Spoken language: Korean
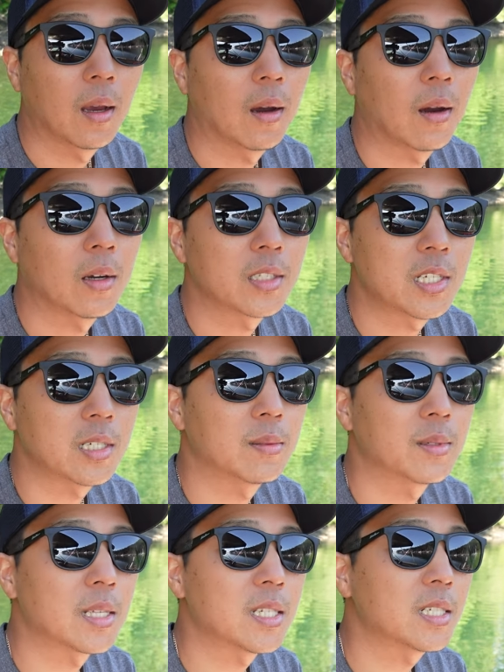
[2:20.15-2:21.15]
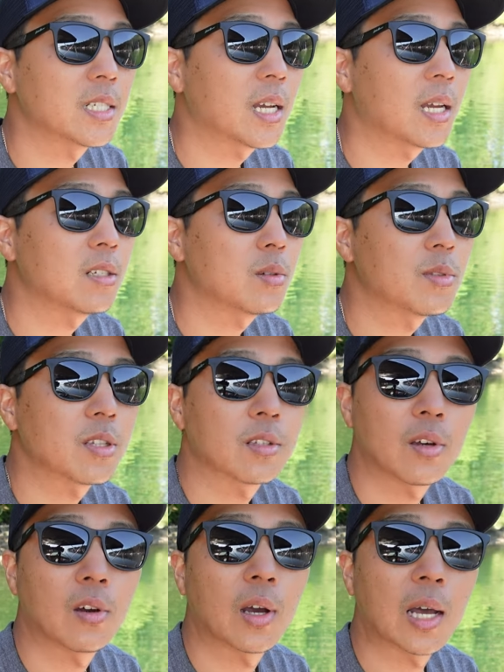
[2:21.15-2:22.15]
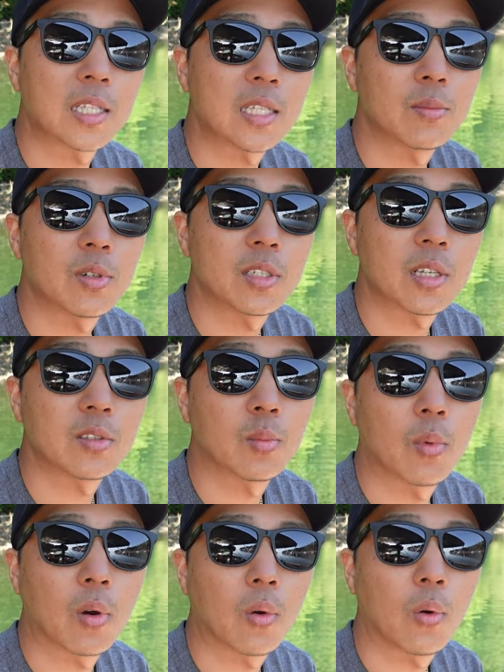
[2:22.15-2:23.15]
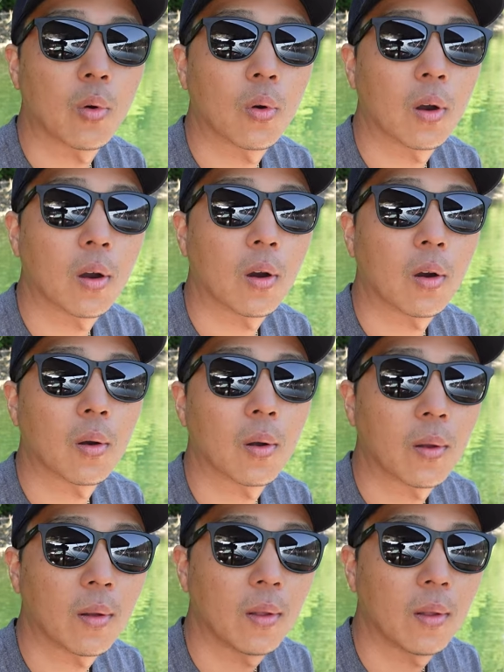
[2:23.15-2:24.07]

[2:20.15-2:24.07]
어, 지금은 아직 시간이 좀 있어서 아침을 이제 좀 먹고 어,